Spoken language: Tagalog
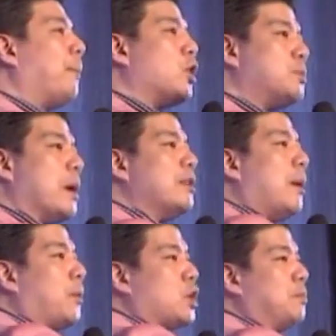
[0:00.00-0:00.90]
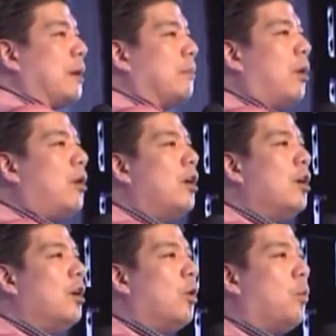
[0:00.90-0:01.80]
prospect ng prospect mo,
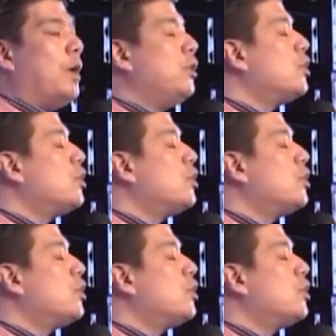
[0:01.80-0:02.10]
when you